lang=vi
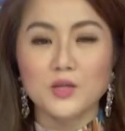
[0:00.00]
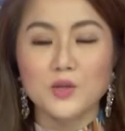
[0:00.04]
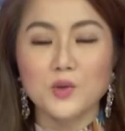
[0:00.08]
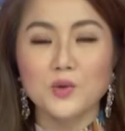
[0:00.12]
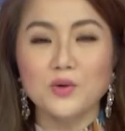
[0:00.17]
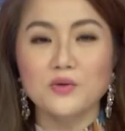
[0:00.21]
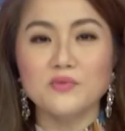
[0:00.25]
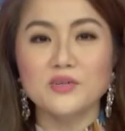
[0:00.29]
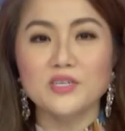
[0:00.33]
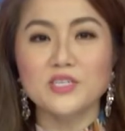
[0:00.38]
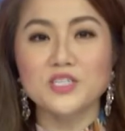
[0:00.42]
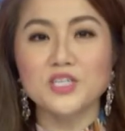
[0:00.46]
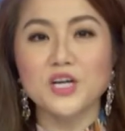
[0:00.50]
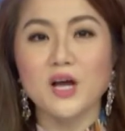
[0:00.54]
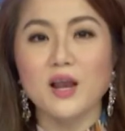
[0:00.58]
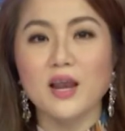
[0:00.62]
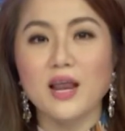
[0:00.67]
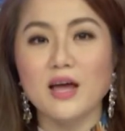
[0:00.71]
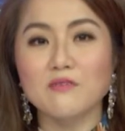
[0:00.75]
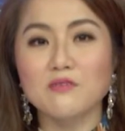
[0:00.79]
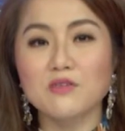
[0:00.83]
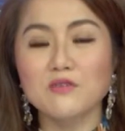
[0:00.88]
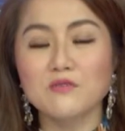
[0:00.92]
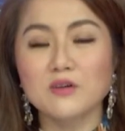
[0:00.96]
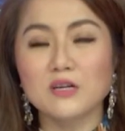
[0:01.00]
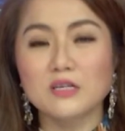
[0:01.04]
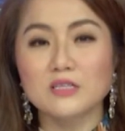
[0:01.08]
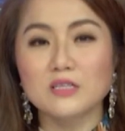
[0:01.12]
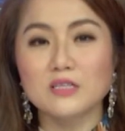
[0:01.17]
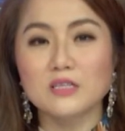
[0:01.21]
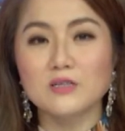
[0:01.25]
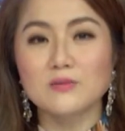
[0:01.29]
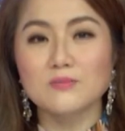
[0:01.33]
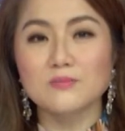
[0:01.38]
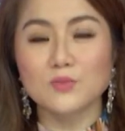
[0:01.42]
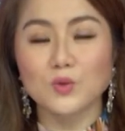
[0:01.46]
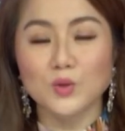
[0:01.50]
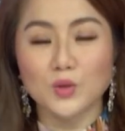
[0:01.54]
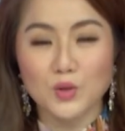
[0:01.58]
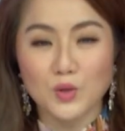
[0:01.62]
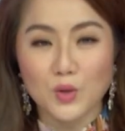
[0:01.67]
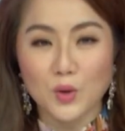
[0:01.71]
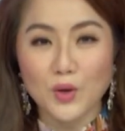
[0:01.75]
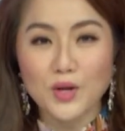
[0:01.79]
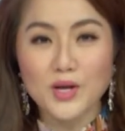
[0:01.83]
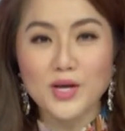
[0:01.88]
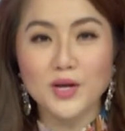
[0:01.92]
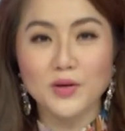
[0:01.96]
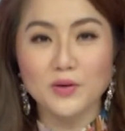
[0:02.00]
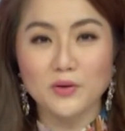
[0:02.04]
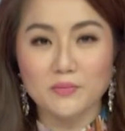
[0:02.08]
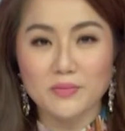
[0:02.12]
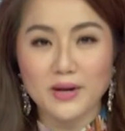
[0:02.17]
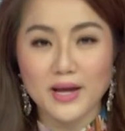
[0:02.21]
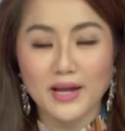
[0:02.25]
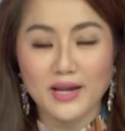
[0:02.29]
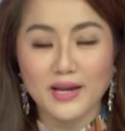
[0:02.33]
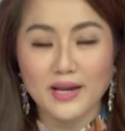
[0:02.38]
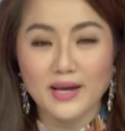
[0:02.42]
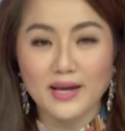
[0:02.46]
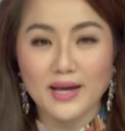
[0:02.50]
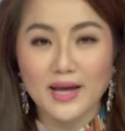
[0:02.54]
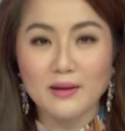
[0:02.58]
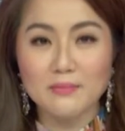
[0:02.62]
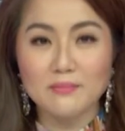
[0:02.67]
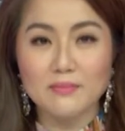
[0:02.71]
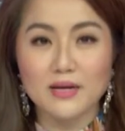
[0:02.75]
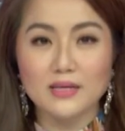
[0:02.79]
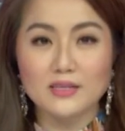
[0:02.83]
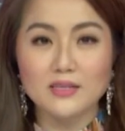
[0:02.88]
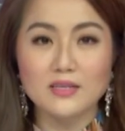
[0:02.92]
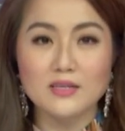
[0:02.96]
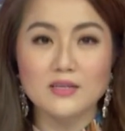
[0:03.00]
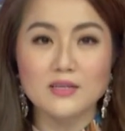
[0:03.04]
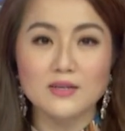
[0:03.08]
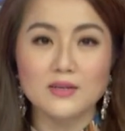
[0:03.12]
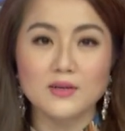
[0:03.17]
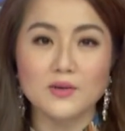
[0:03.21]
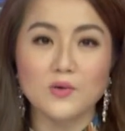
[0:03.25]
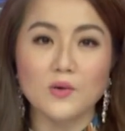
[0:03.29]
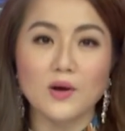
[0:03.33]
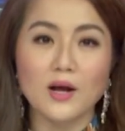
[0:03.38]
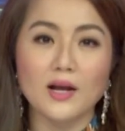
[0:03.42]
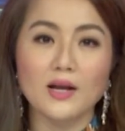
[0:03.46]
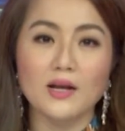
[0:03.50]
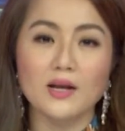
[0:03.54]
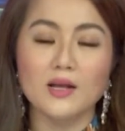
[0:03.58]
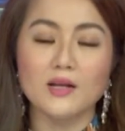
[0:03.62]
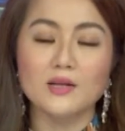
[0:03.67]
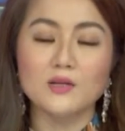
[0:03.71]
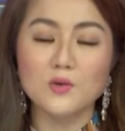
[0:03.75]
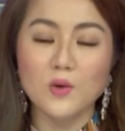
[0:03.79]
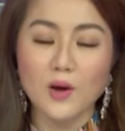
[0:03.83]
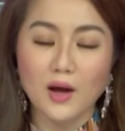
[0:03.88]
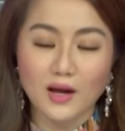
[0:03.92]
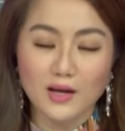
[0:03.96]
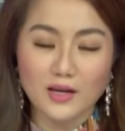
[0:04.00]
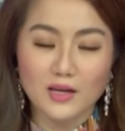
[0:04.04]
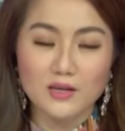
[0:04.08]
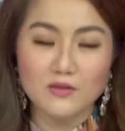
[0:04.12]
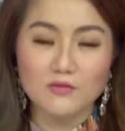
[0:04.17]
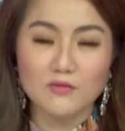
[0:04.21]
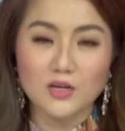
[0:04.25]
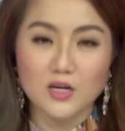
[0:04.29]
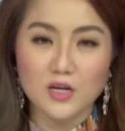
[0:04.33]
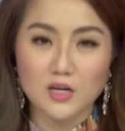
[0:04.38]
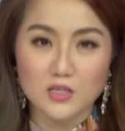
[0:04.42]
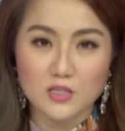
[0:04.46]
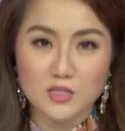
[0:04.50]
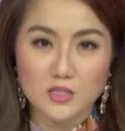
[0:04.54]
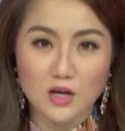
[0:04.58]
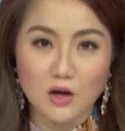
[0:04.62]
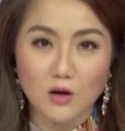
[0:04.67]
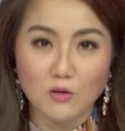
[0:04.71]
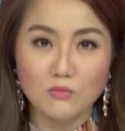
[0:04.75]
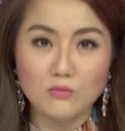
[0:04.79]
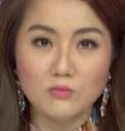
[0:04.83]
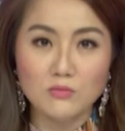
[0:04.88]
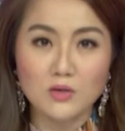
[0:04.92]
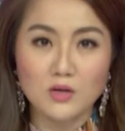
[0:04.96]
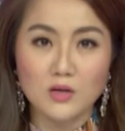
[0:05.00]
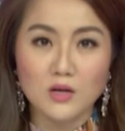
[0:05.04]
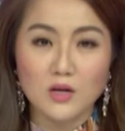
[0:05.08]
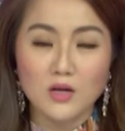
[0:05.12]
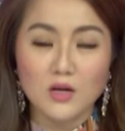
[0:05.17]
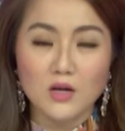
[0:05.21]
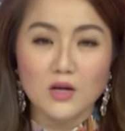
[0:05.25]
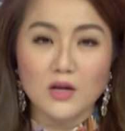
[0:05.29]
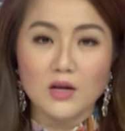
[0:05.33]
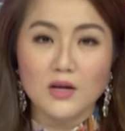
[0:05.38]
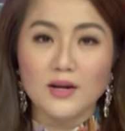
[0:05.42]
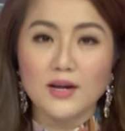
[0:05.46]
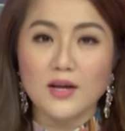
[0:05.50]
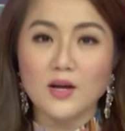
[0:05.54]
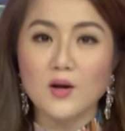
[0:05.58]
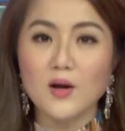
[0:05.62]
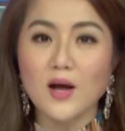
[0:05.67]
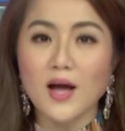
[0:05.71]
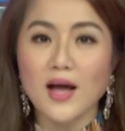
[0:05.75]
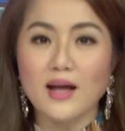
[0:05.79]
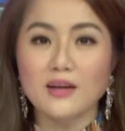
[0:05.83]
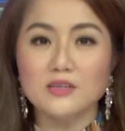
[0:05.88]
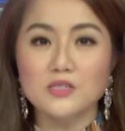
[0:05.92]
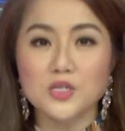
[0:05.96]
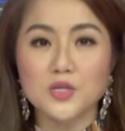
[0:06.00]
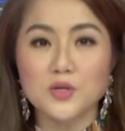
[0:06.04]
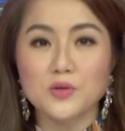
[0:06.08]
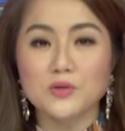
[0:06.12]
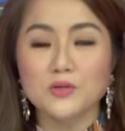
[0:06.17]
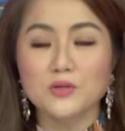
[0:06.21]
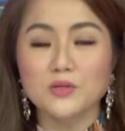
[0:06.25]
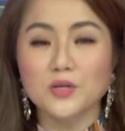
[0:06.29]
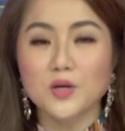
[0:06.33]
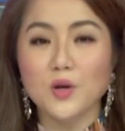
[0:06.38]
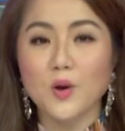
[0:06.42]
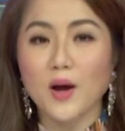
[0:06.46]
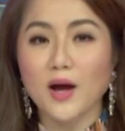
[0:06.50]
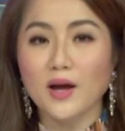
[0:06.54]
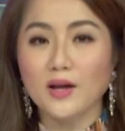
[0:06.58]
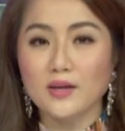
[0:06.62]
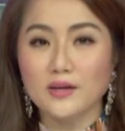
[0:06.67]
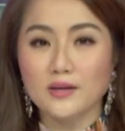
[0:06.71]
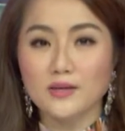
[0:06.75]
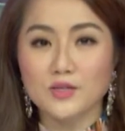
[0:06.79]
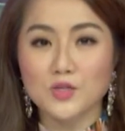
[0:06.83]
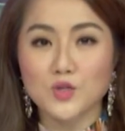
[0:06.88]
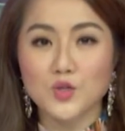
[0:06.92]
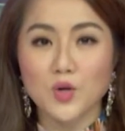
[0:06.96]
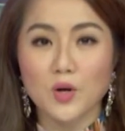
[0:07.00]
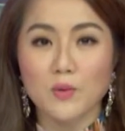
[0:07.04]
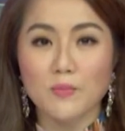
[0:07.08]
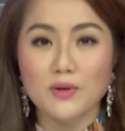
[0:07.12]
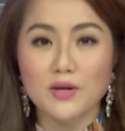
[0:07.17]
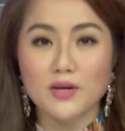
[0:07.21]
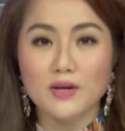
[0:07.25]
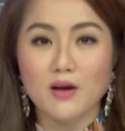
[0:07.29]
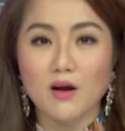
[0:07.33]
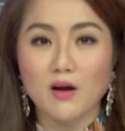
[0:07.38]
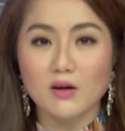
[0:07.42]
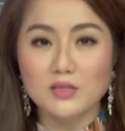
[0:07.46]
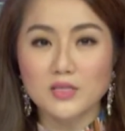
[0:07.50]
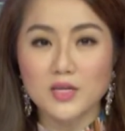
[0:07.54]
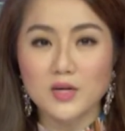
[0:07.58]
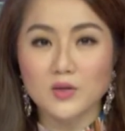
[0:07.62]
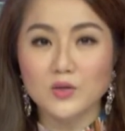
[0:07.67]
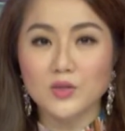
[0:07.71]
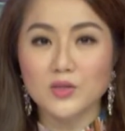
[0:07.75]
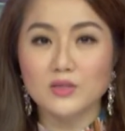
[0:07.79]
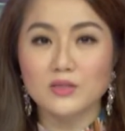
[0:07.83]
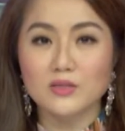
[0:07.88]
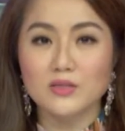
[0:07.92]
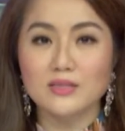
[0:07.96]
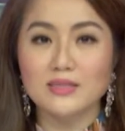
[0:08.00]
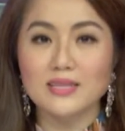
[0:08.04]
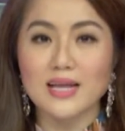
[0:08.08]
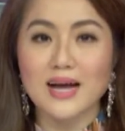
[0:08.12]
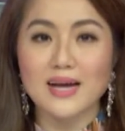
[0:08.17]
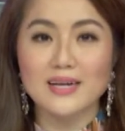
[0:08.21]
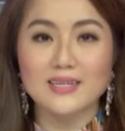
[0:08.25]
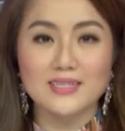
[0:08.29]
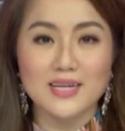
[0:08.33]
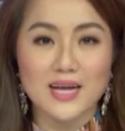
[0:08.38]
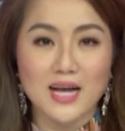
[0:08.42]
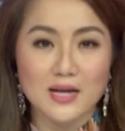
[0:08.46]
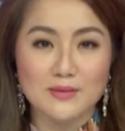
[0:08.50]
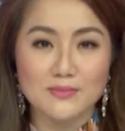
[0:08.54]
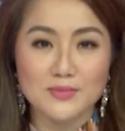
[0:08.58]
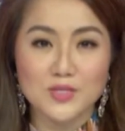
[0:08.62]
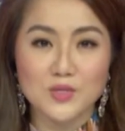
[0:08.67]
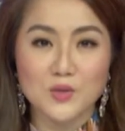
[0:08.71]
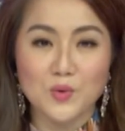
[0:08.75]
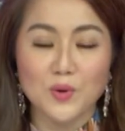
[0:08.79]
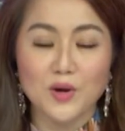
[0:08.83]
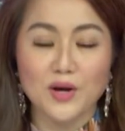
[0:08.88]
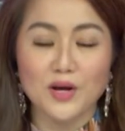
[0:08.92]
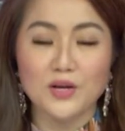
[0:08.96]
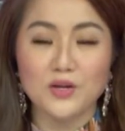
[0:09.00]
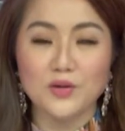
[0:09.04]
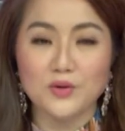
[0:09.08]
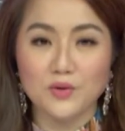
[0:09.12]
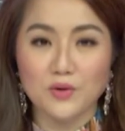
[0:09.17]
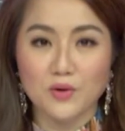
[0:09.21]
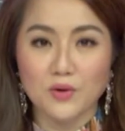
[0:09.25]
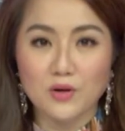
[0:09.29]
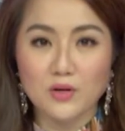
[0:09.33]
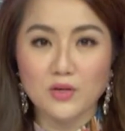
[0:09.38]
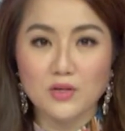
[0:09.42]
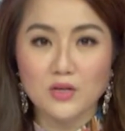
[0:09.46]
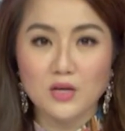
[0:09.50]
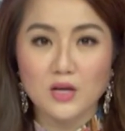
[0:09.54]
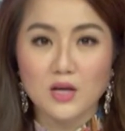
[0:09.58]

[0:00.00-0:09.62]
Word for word: quý vị trở lại với phần tin buổi tối ngày hôm nay là các bản tin liên quan đến Hoa Kỳ và đời sống. Đã có hàng triệu người Hoa Kỳ chuẩn bị đón giao thừa tại Times Square, New York.